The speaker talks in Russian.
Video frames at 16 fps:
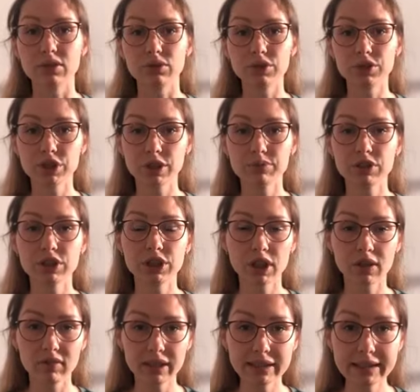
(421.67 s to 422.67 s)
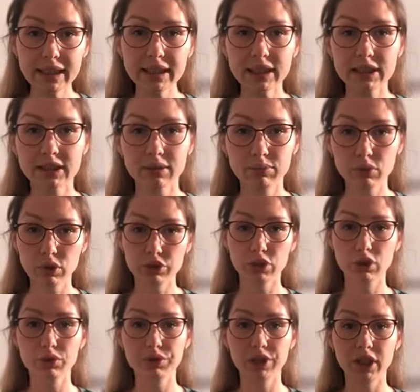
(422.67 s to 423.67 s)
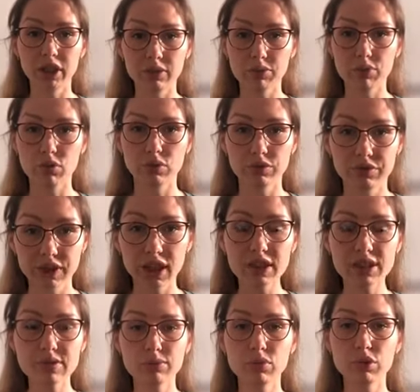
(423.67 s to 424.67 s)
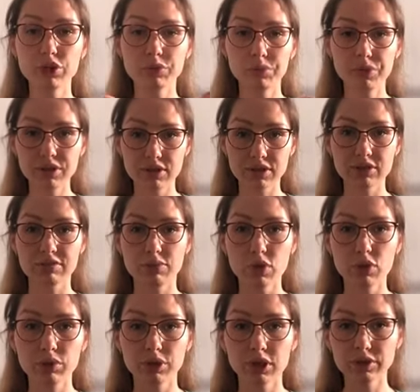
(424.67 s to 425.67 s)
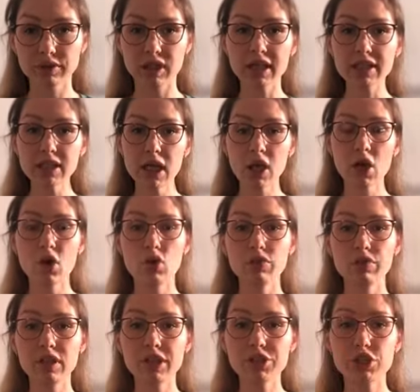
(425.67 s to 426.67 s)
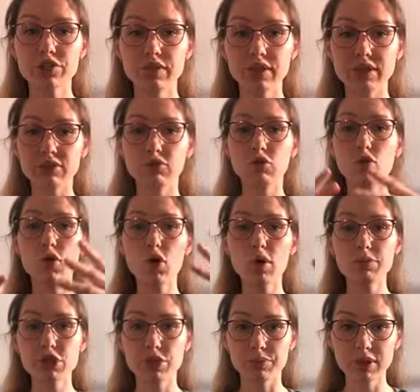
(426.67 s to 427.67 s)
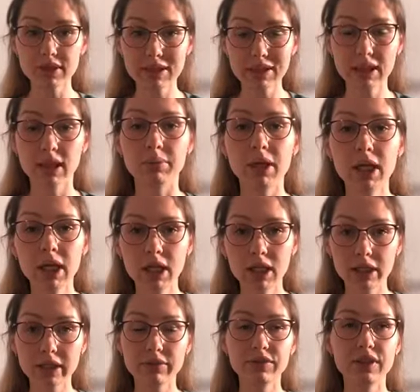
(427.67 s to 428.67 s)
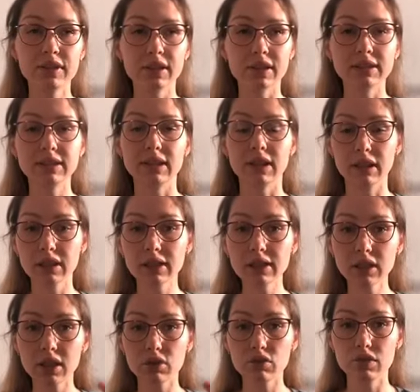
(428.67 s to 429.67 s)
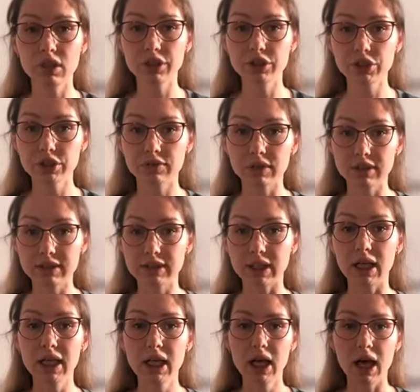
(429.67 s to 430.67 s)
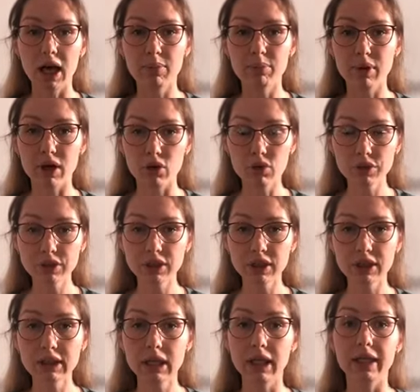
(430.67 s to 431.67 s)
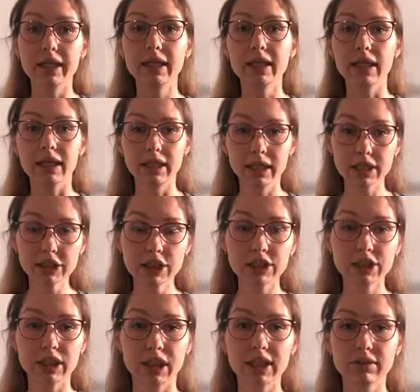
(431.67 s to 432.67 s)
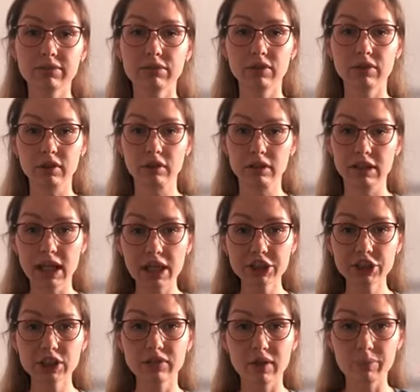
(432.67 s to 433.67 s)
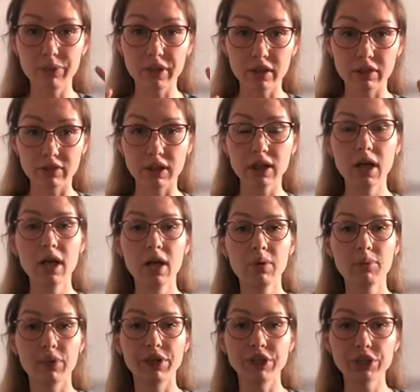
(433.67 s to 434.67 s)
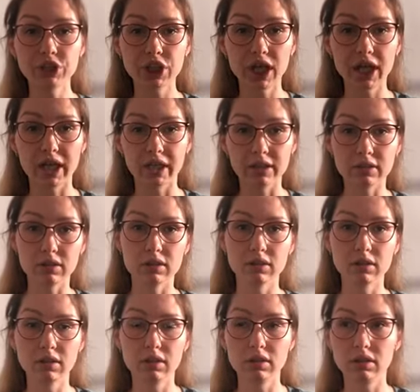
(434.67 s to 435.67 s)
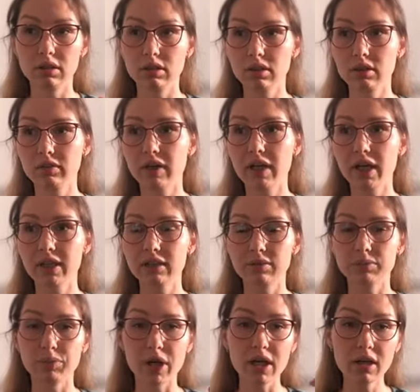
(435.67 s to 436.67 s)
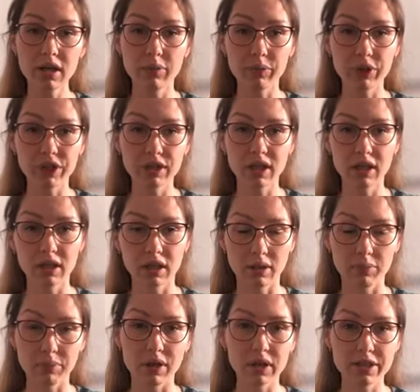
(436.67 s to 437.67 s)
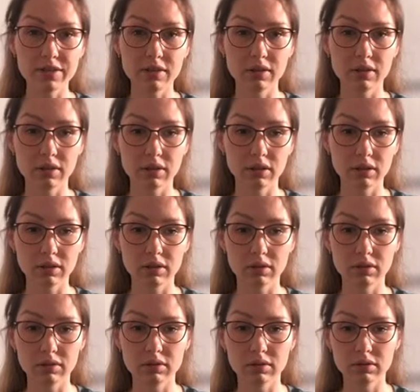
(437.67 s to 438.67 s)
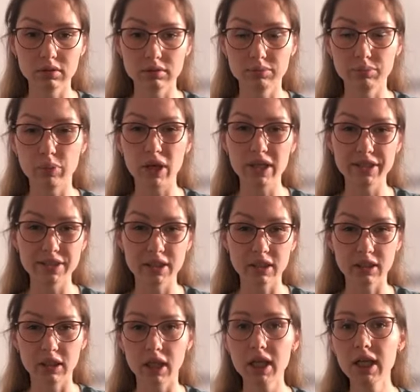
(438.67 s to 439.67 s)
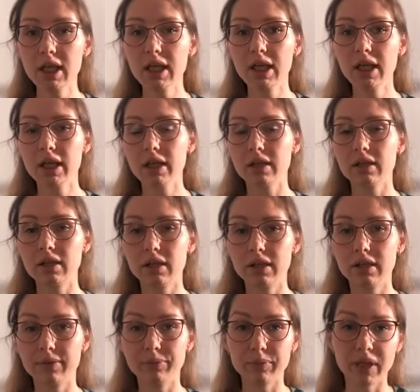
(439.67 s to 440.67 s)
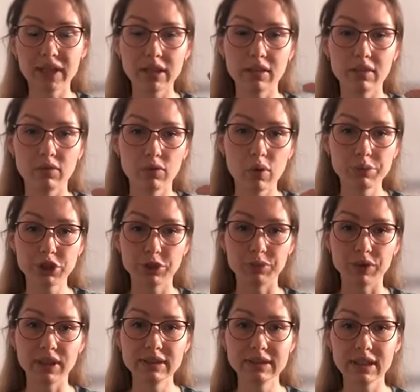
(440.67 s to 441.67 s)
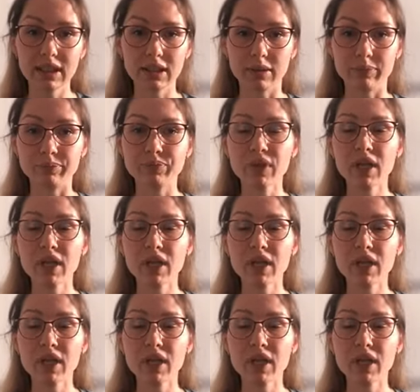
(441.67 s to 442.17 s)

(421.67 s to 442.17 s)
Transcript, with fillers: То есть чем дешевле деньги, тем больше людей их могут взять, тем больше бизнесов могут их взять. Увеличивается в общем и целом ликвидность рынка, увеличивается оборот рынка. И, конечно же, это также, во-первых, понижает, э, говорят, мягкая монетарная э, э, политика, да, это в общем и целом